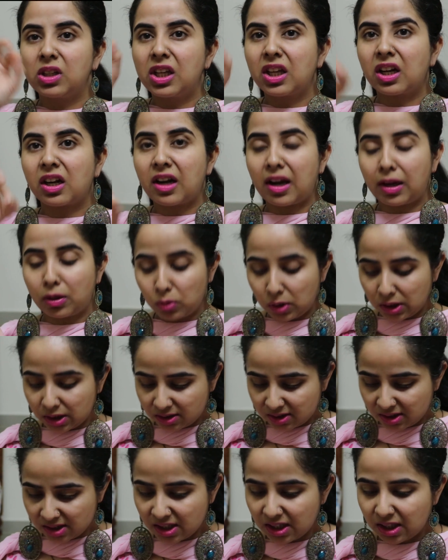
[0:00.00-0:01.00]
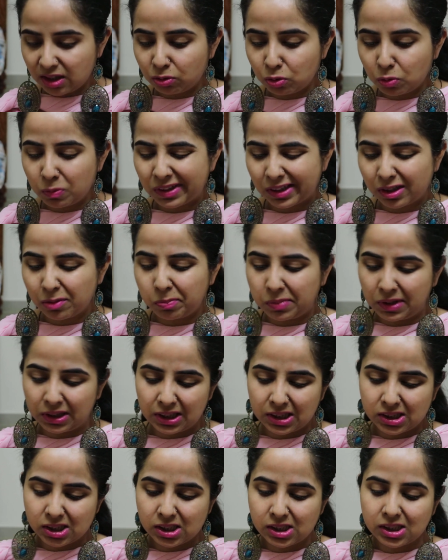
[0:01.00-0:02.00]
इरेगुलर सी है तो मतलब
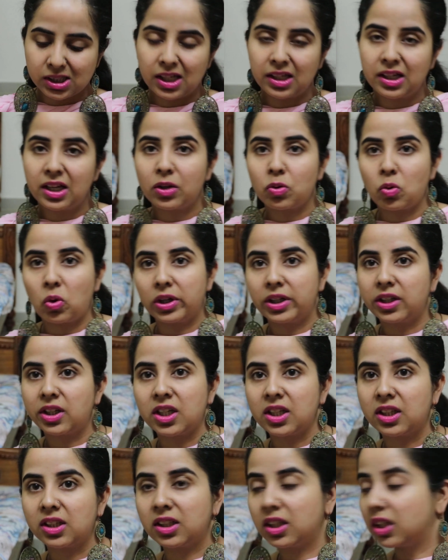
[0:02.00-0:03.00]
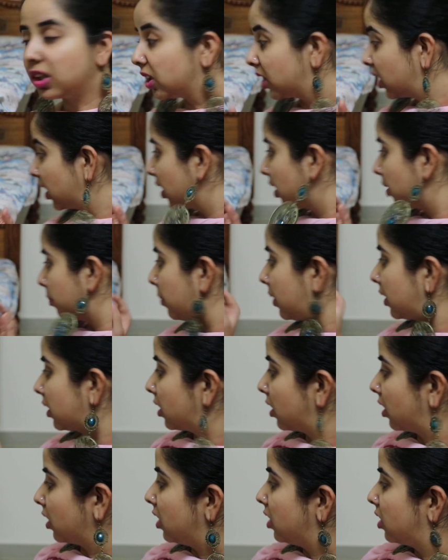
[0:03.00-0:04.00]
पता चल जा रहा है क्वालिटी इतनी अच्छी नहीं
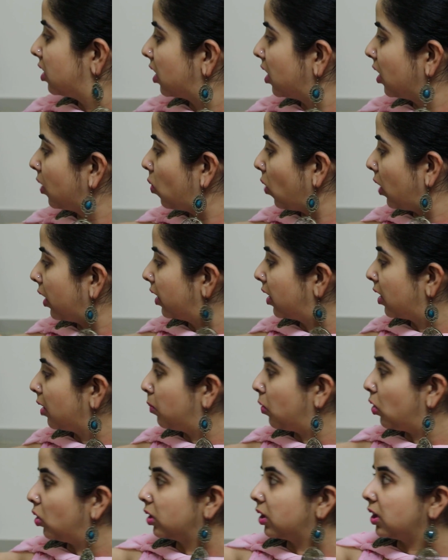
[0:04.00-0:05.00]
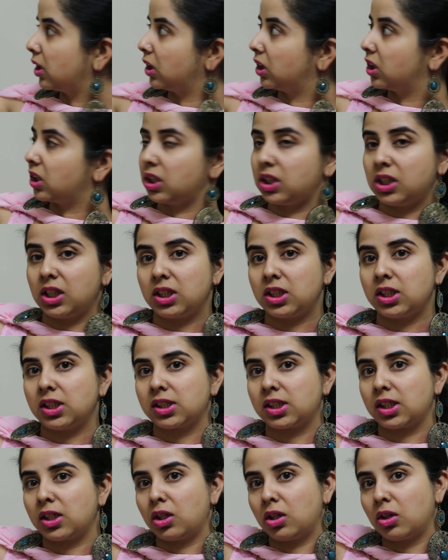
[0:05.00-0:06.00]
बट इसकी क्वालिटी बहुत ही अच्छी है
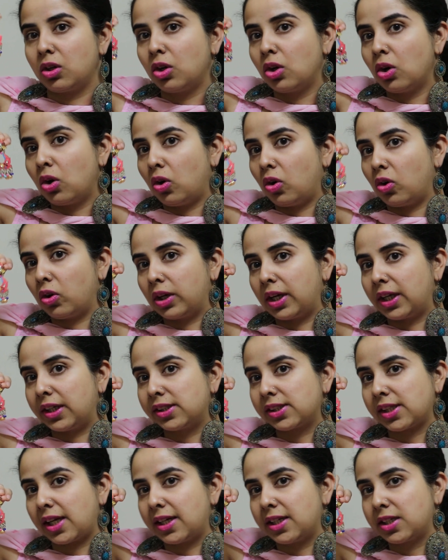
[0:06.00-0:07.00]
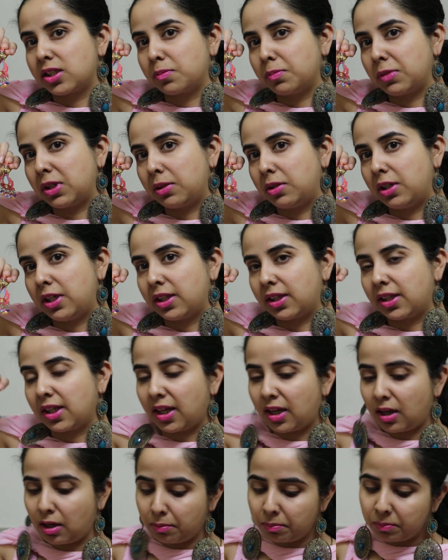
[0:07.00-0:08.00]
जैसे ऑनलाइन साइट्स में लेते
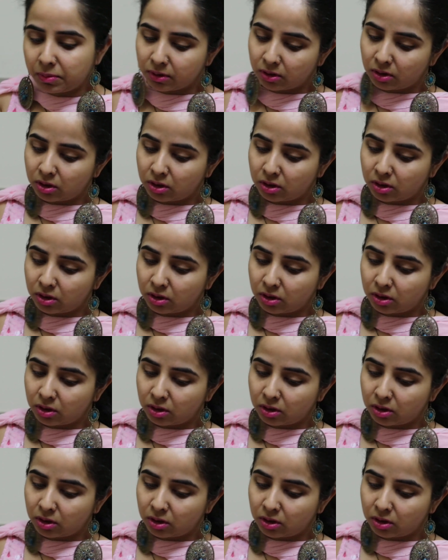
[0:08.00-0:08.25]
हैं आप